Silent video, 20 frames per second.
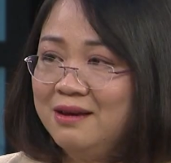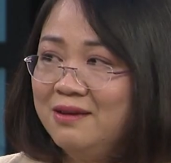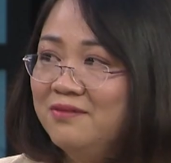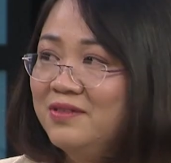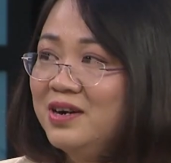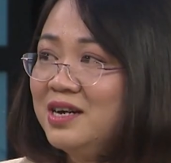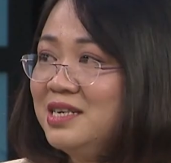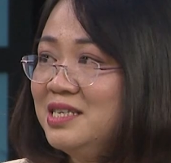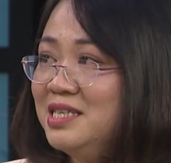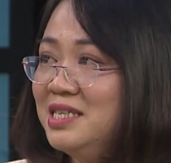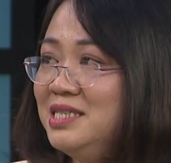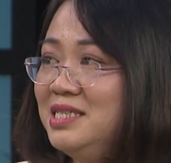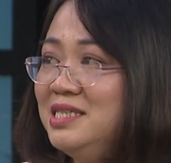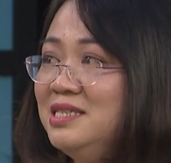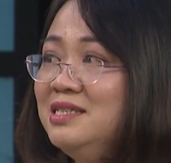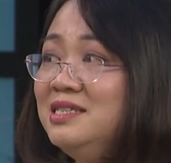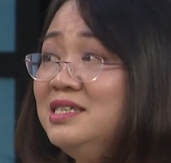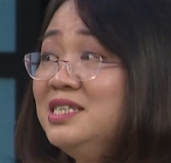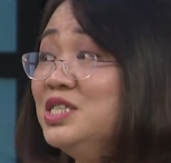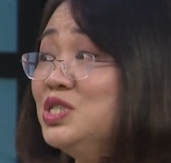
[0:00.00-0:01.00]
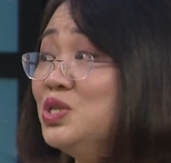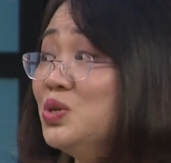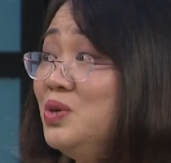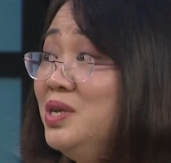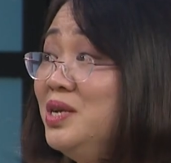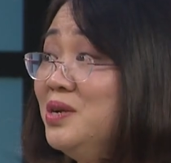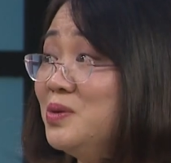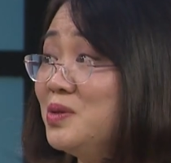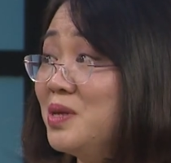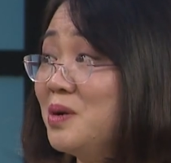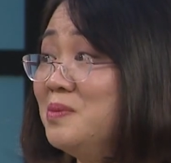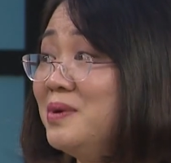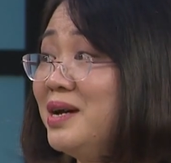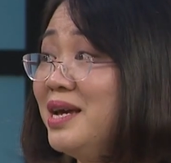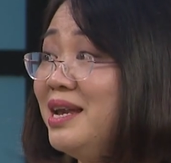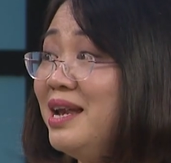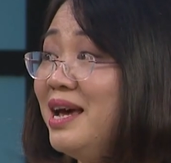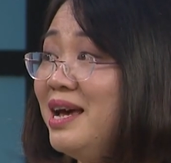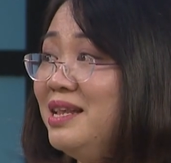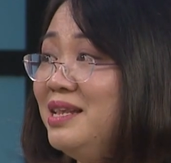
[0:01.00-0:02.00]
Vâng, như cái số liệu thống
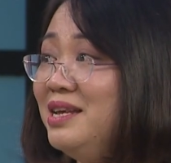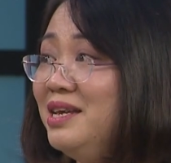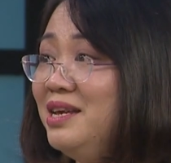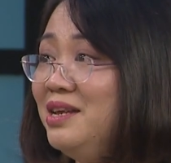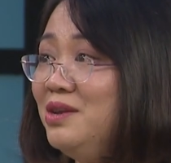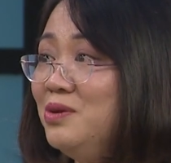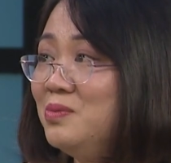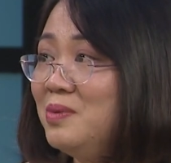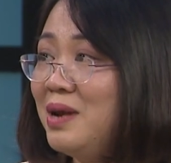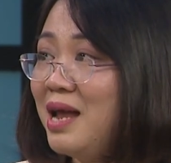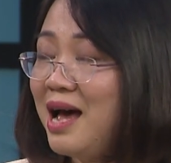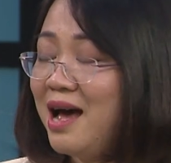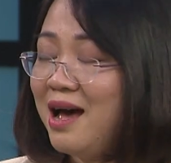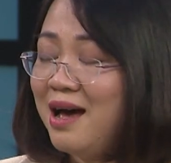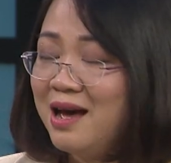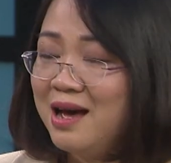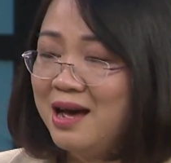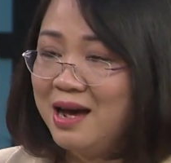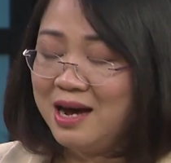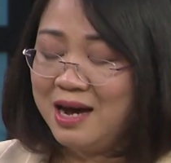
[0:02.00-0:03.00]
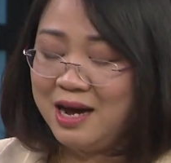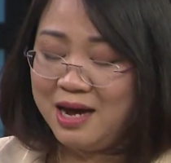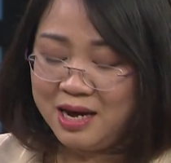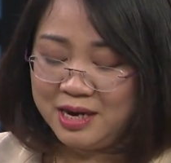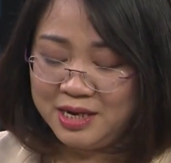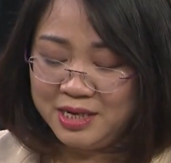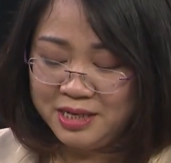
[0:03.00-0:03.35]
kê này thì đúng là à,